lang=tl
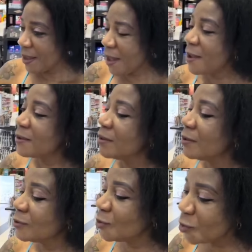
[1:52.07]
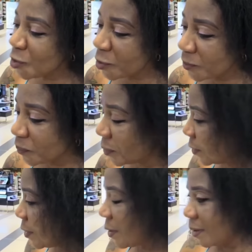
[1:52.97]
Eh, La noche, ha?
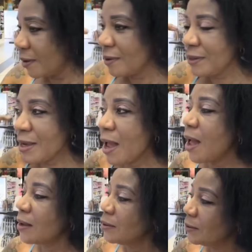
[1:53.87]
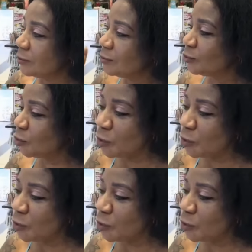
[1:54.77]
Yeah. Tu.